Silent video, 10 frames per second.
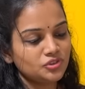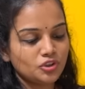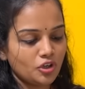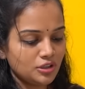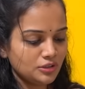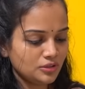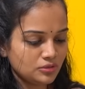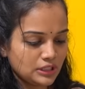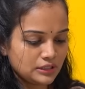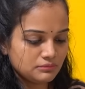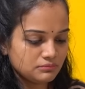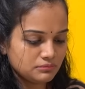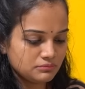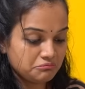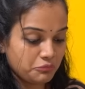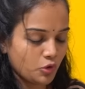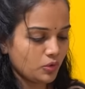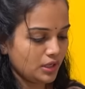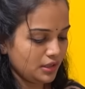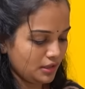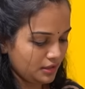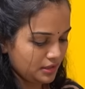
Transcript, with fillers: స్ట్రాంగ్ కూడా ఉన్నాయి ఓరిని